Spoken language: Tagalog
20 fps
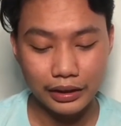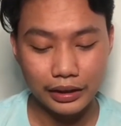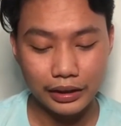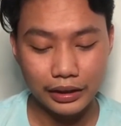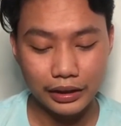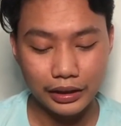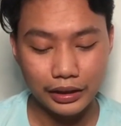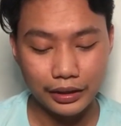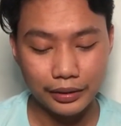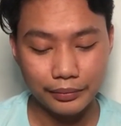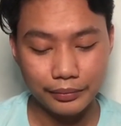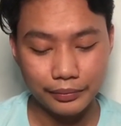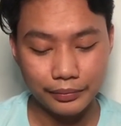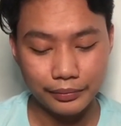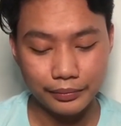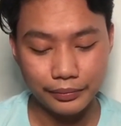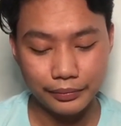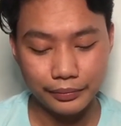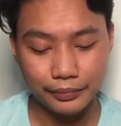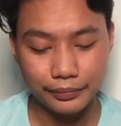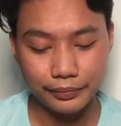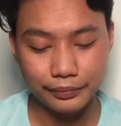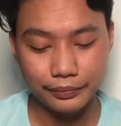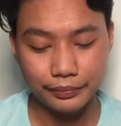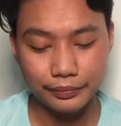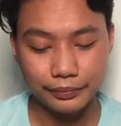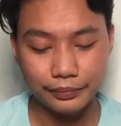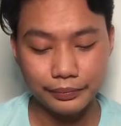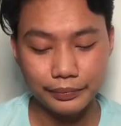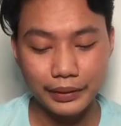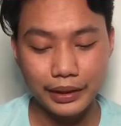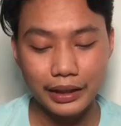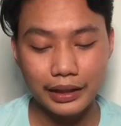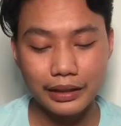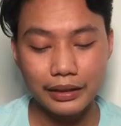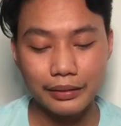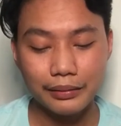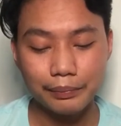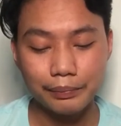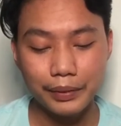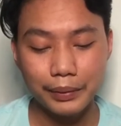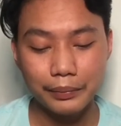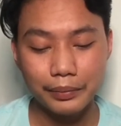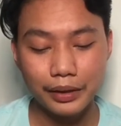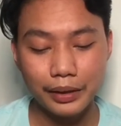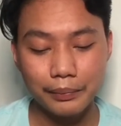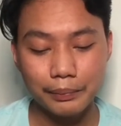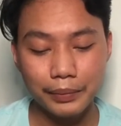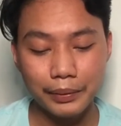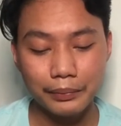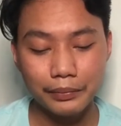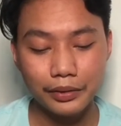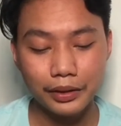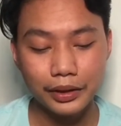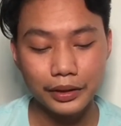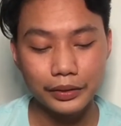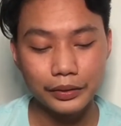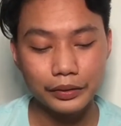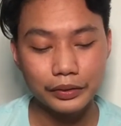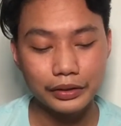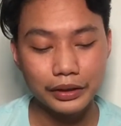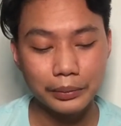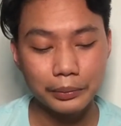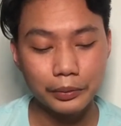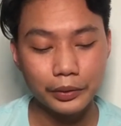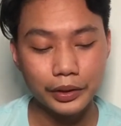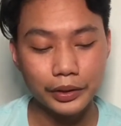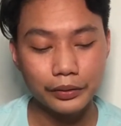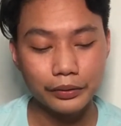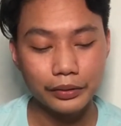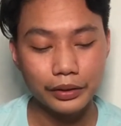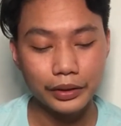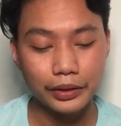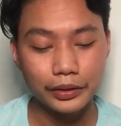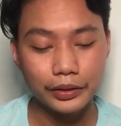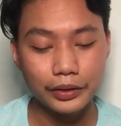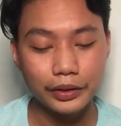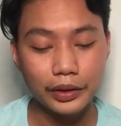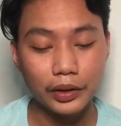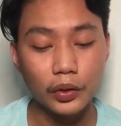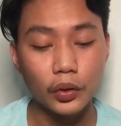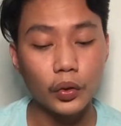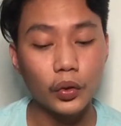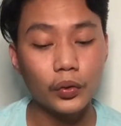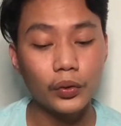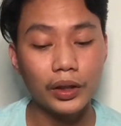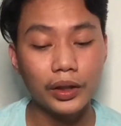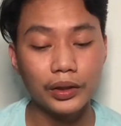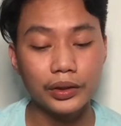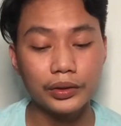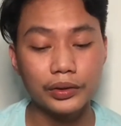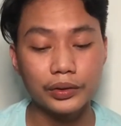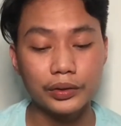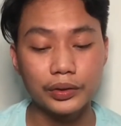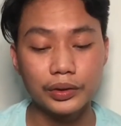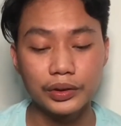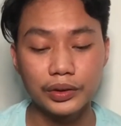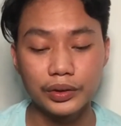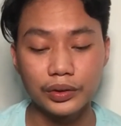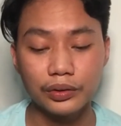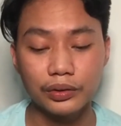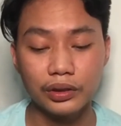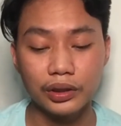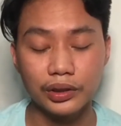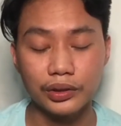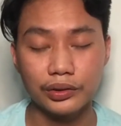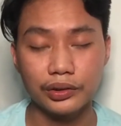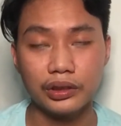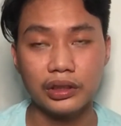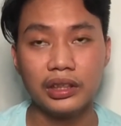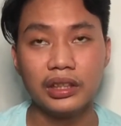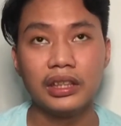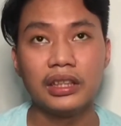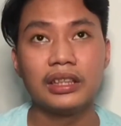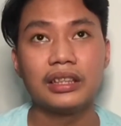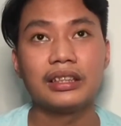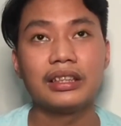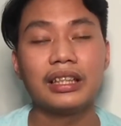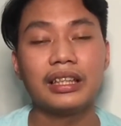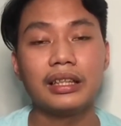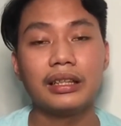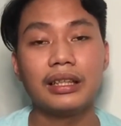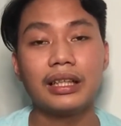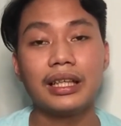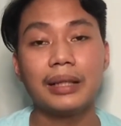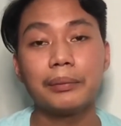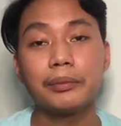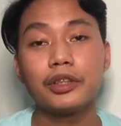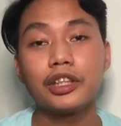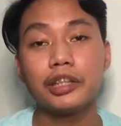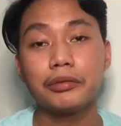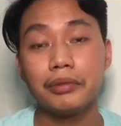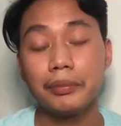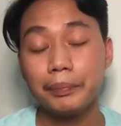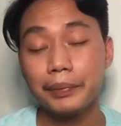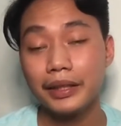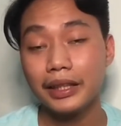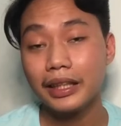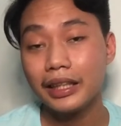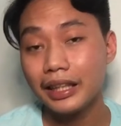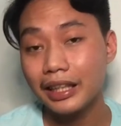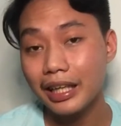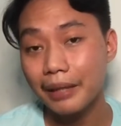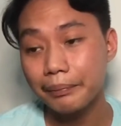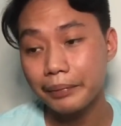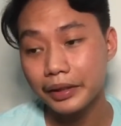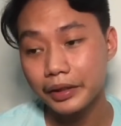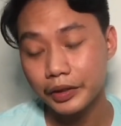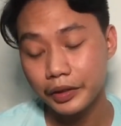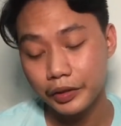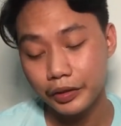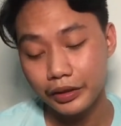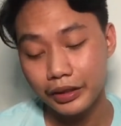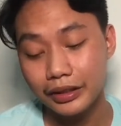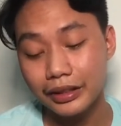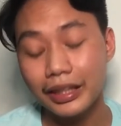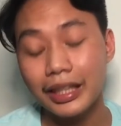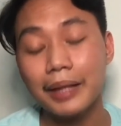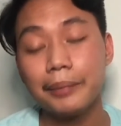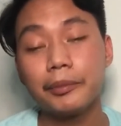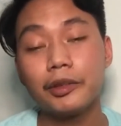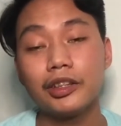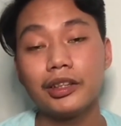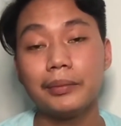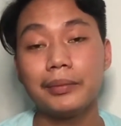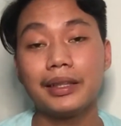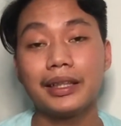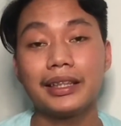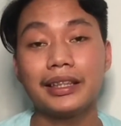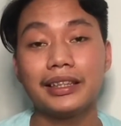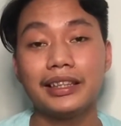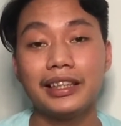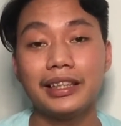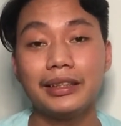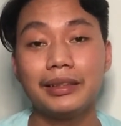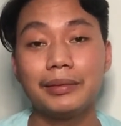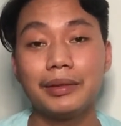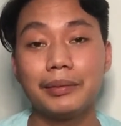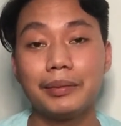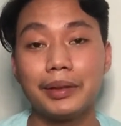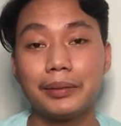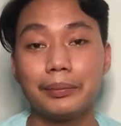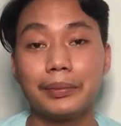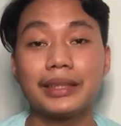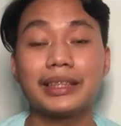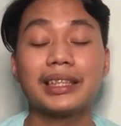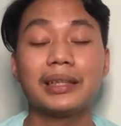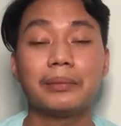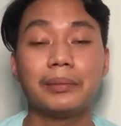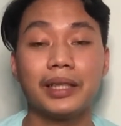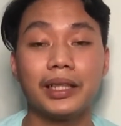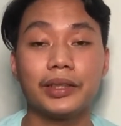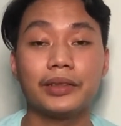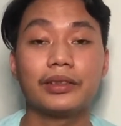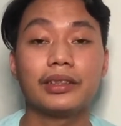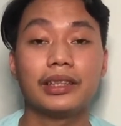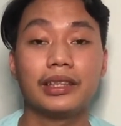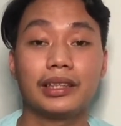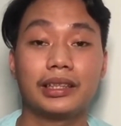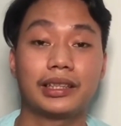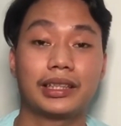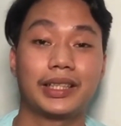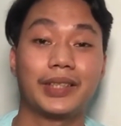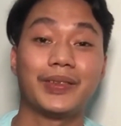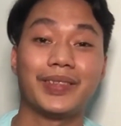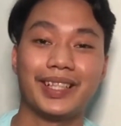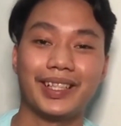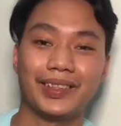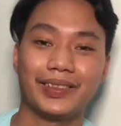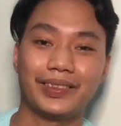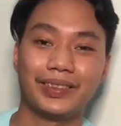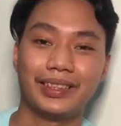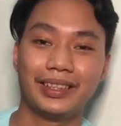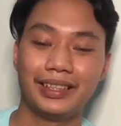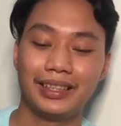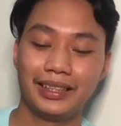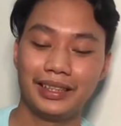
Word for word: Um, parang pab- ang paborito ko sa buhay ko ngayon yung nakukuha ko yung gusto ko ngayon dahil alam ko namang pinaghirapan ko yun at alam ko namang hindi naman masama yung ginagawa ko.